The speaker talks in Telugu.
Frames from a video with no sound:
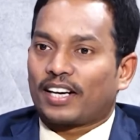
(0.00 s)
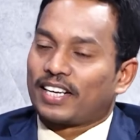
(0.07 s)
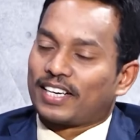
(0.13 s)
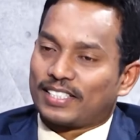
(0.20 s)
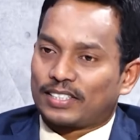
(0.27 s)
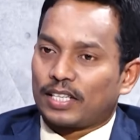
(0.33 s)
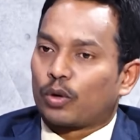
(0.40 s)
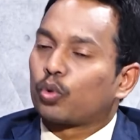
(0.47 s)
అక్కడ
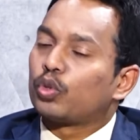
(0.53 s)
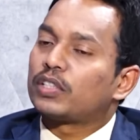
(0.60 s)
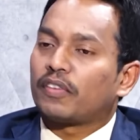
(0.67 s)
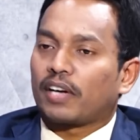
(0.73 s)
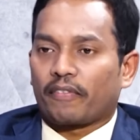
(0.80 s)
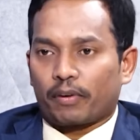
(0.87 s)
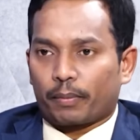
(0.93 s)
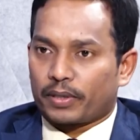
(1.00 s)
నేను ఇస్తాను
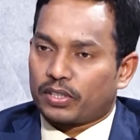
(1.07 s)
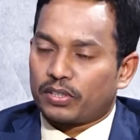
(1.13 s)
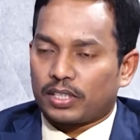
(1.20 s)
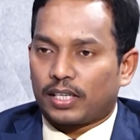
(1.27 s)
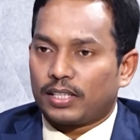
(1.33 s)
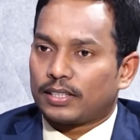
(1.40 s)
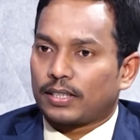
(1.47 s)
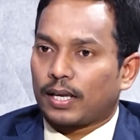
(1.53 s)
రూల్స్ ఫర్
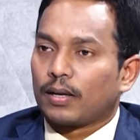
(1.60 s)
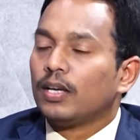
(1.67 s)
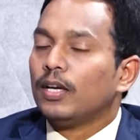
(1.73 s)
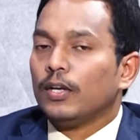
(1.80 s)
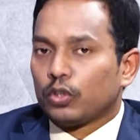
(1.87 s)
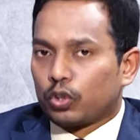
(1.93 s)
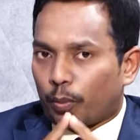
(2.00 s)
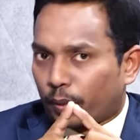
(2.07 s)
అఫర్మేషన్స్ అనేది ఇస్తాను
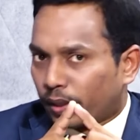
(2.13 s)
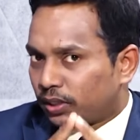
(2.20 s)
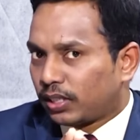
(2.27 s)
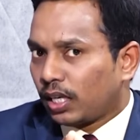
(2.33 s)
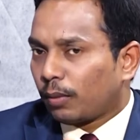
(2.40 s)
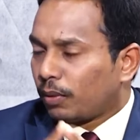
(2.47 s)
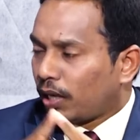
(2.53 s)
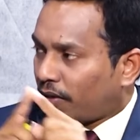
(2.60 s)
సో
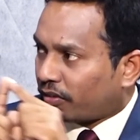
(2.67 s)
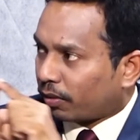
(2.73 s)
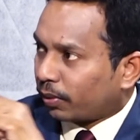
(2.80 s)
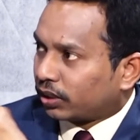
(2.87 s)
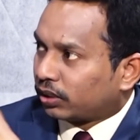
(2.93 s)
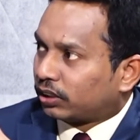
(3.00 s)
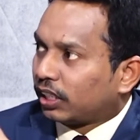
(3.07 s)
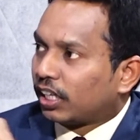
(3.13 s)
ప్రస్తుతం మీరు
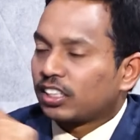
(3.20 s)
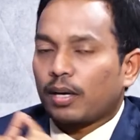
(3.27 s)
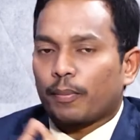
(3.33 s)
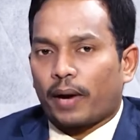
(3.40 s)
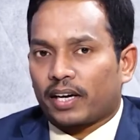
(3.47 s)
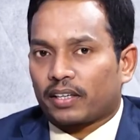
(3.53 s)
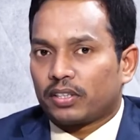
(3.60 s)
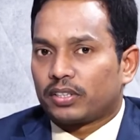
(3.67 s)
ఎఫర్మేషన్
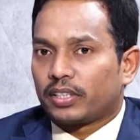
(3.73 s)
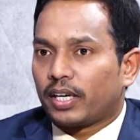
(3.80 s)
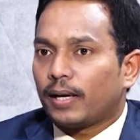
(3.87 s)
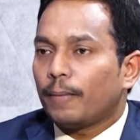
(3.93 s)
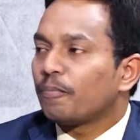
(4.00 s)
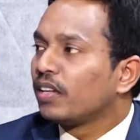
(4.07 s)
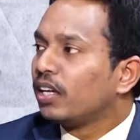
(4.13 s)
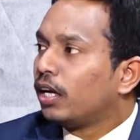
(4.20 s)
సీరియస్గా ప్రాక్టీస్
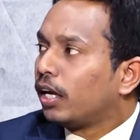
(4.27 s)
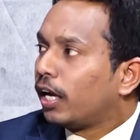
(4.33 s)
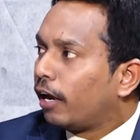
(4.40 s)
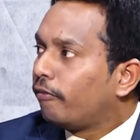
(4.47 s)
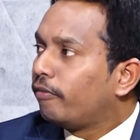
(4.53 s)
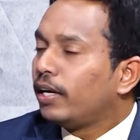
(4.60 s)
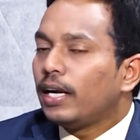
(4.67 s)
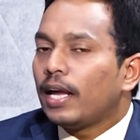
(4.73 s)
చేయండి
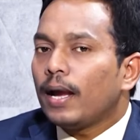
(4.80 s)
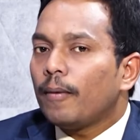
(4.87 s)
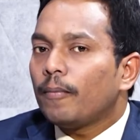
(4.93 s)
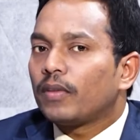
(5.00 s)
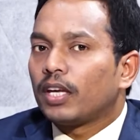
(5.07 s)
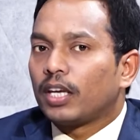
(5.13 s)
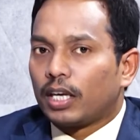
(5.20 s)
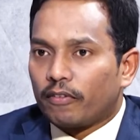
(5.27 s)
ఎవ్రీ డే
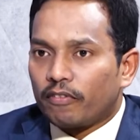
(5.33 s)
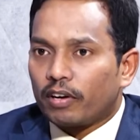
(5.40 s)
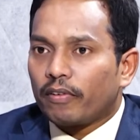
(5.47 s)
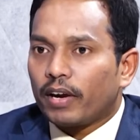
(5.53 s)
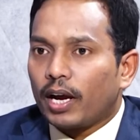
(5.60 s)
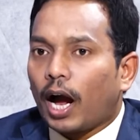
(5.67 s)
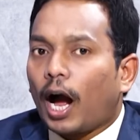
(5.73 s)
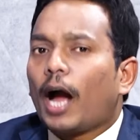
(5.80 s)
ఇన్
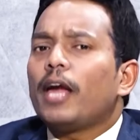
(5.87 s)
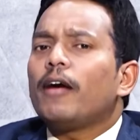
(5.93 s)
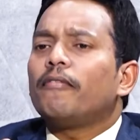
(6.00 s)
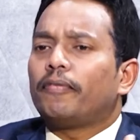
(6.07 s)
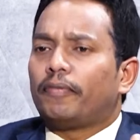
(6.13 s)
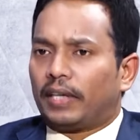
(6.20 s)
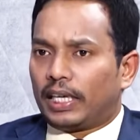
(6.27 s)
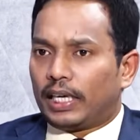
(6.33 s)
ఎవ్రీ వే
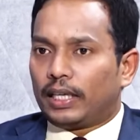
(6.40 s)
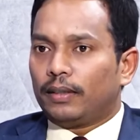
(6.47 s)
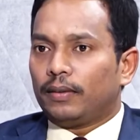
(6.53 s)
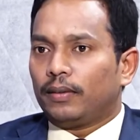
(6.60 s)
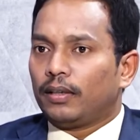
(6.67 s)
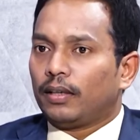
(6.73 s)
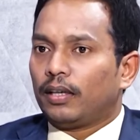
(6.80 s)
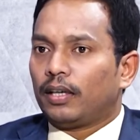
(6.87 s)
ఐఎమ్ ఫీలింగ్
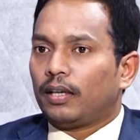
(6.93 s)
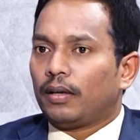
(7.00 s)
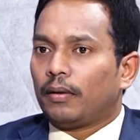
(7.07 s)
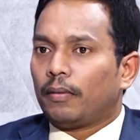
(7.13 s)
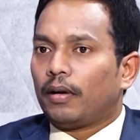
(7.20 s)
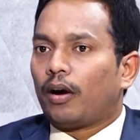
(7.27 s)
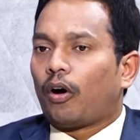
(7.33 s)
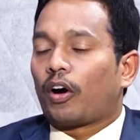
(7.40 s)

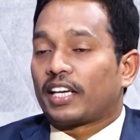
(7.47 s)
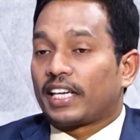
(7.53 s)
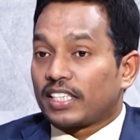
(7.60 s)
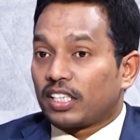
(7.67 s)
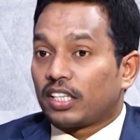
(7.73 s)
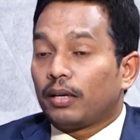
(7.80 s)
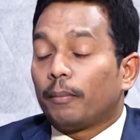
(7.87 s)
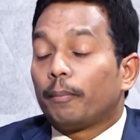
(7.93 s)
ఆర్
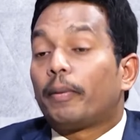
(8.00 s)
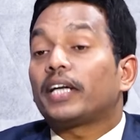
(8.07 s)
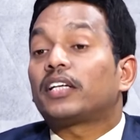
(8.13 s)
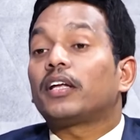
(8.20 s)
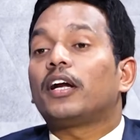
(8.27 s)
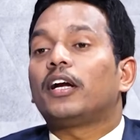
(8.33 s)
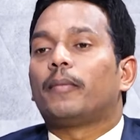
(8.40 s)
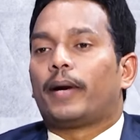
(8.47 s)
గెటింగ్
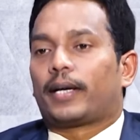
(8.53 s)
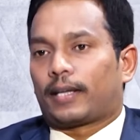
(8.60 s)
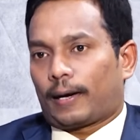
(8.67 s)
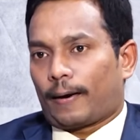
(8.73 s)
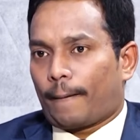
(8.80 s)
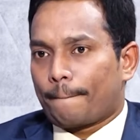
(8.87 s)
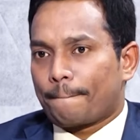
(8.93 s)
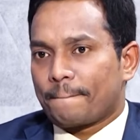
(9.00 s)
బెటర్ అండ్
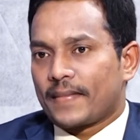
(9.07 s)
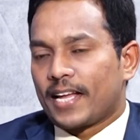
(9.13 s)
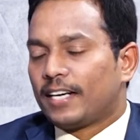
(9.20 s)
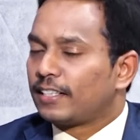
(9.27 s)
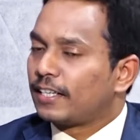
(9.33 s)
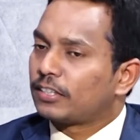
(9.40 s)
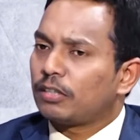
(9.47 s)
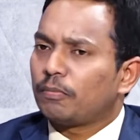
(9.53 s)
బెటర్
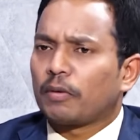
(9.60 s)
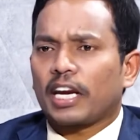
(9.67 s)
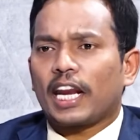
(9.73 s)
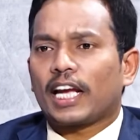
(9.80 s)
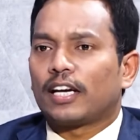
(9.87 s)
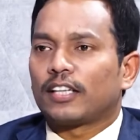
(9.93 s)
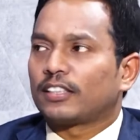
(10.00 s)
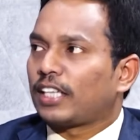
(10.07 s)
అని చేస్తే
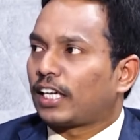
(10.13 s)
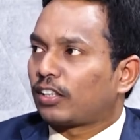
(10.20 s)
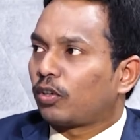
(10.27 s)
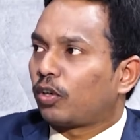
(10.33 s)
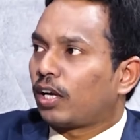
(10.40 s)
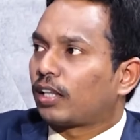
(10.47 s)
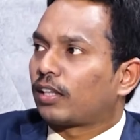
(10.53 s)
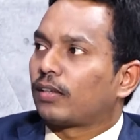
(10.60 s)
మిరాకులస్
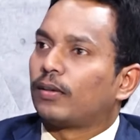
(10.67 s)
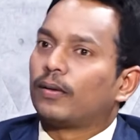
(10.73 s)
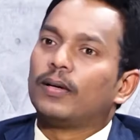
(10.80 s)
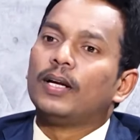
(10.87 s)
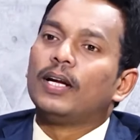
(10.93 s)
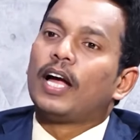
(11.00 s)
అతను కూడా అతను